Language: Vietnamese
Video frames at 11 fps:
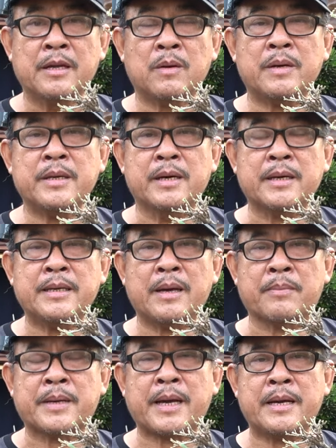có những cái
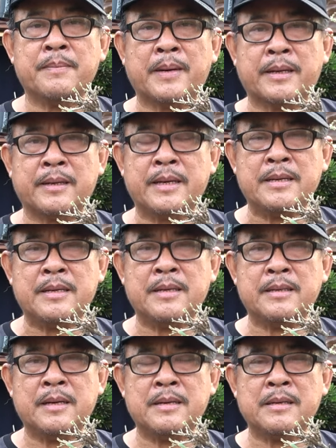dòng cây mà cái
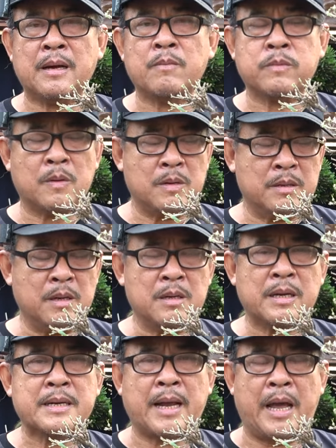nó nó không có nó
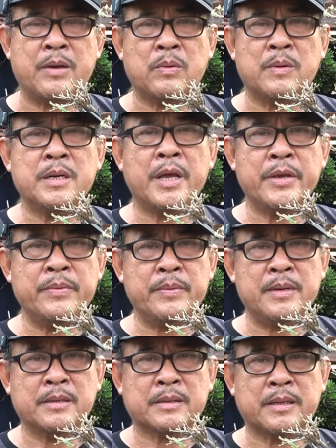cái rễ của nó nó yếu
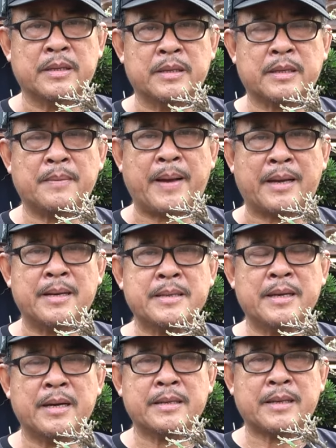á thì các bạn nên
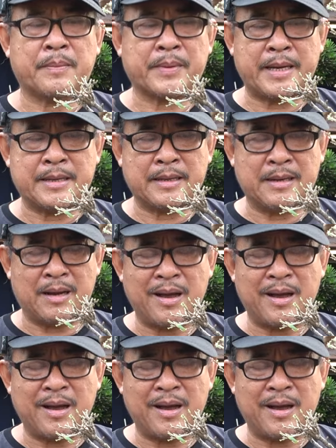chơi trồng cây à,